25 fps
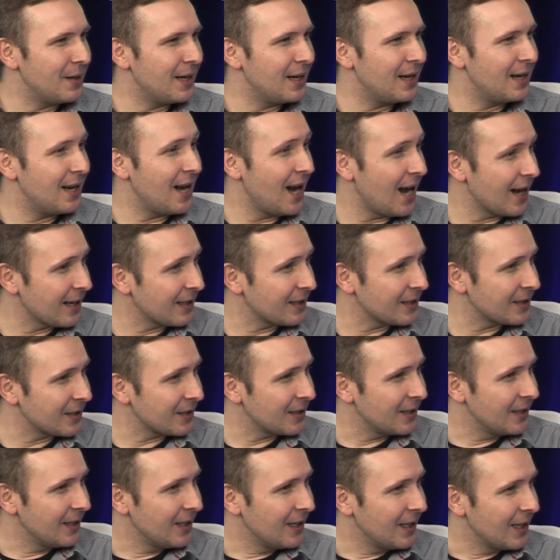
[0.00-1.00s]
ma hak
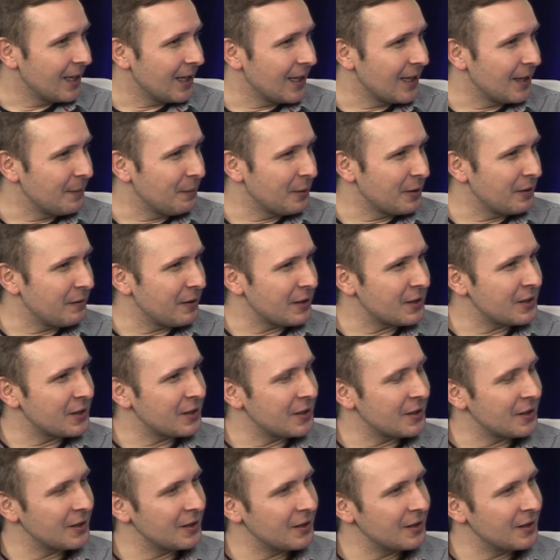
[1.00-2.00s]
E,
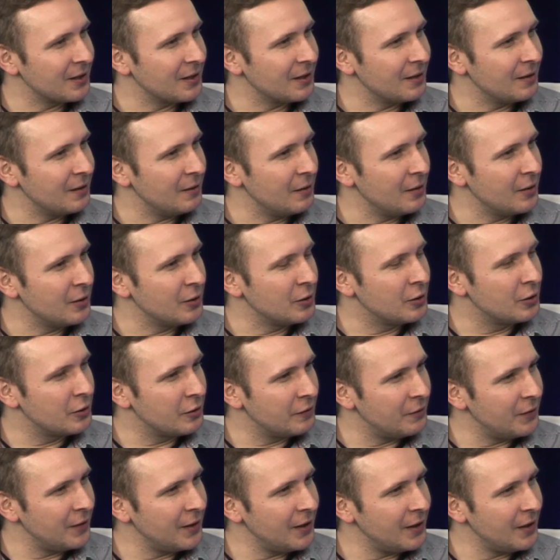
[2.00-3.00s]
ponieważ e,
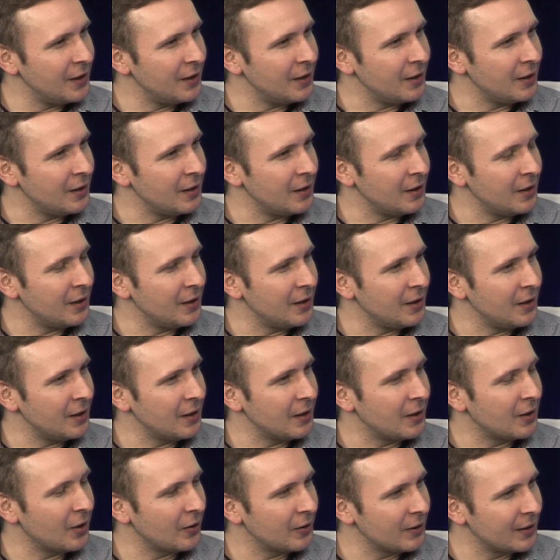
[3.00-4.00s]
drzwi
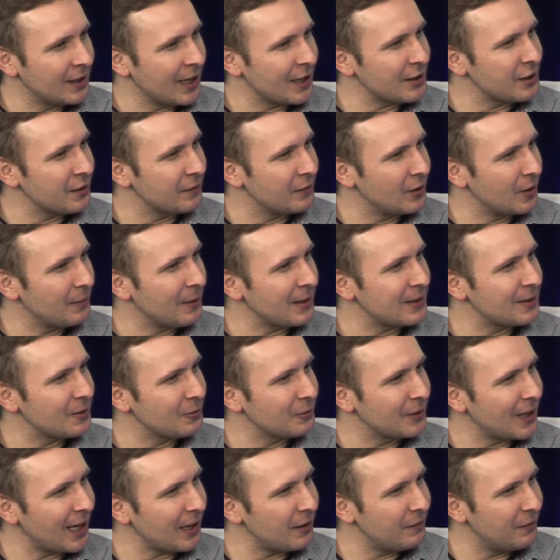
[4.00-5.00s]
i korytarze w domach
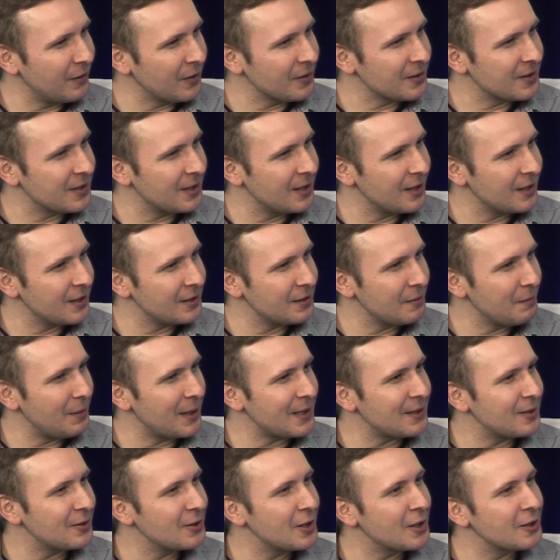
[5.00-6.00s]
są tak wąskie, że
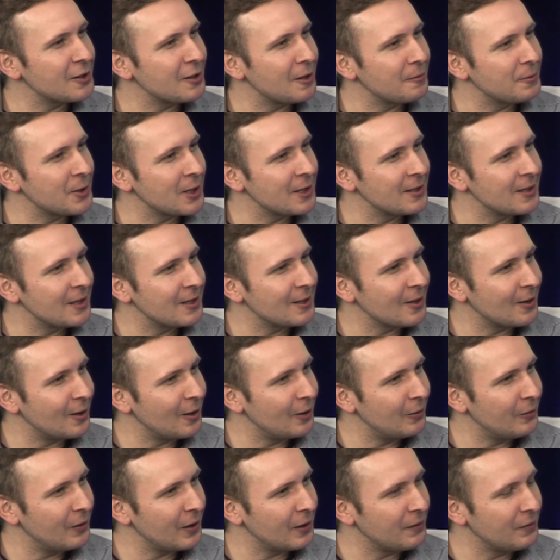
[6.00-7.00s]
bardzo ciężko przez nie
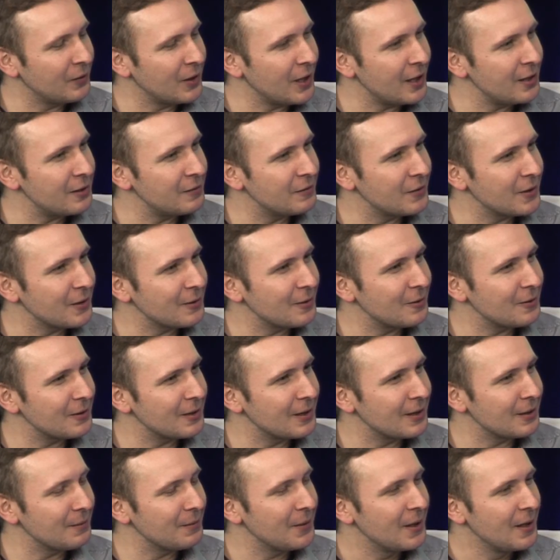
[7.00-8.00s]
cokolwiek wnieść, w związku z
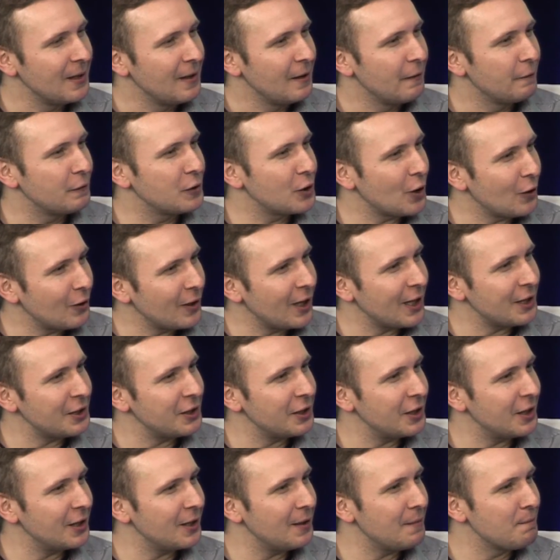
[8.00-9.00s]
tym wciąga
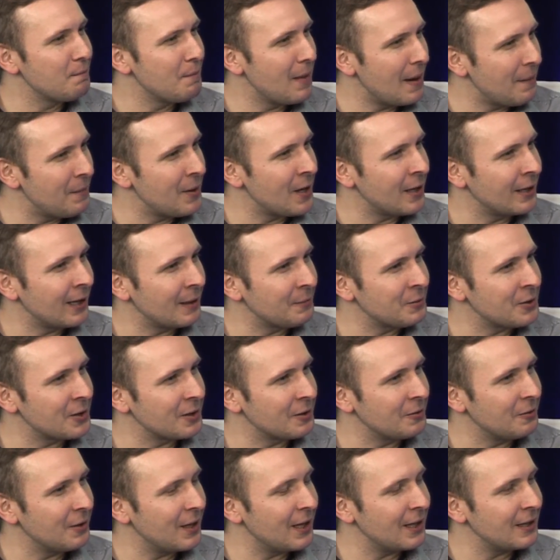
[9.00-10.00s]
się meble na
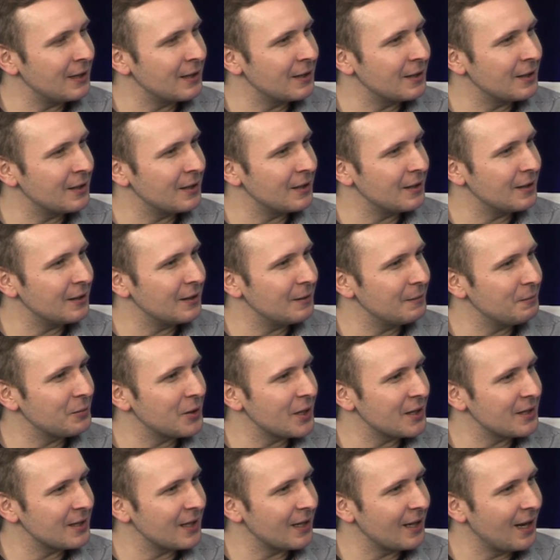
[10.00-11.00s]
przykład e,
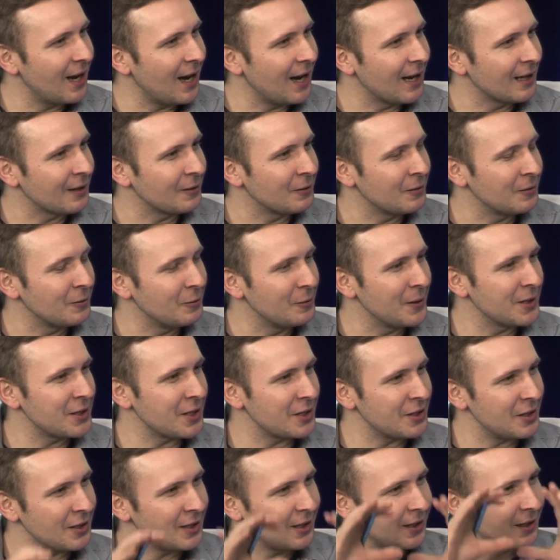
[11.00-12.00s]
przez ten hak.
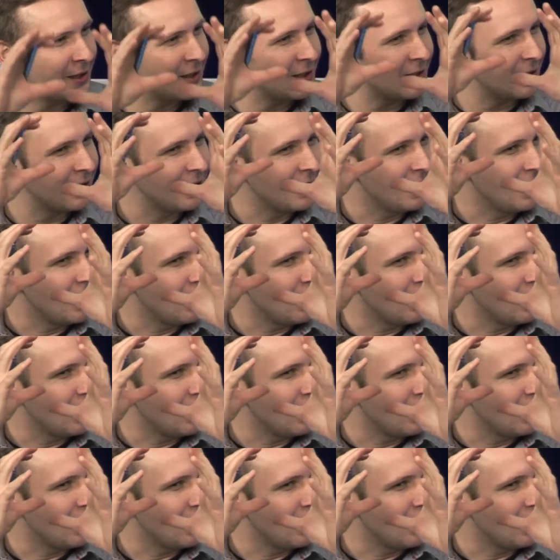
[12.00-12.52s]
Umieszcza się takie